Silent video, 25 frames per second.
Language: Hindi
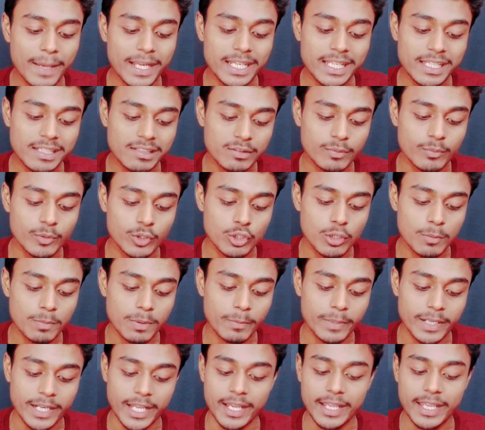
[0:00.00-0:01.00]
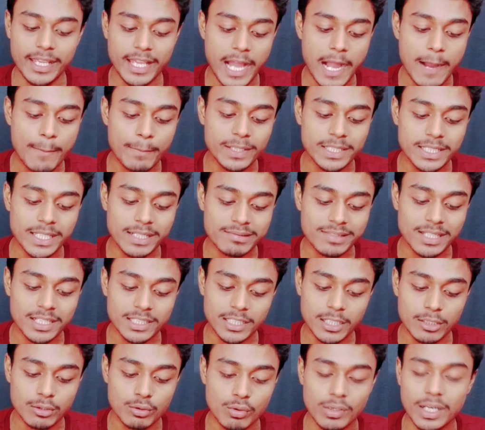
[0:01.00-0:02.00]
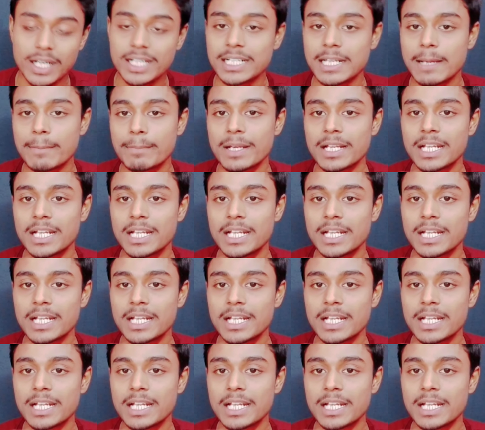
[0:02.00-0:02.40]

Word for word: मैंने इस वीडियो पर बनाया यहाँ पर देख सकते हैं दो घंटा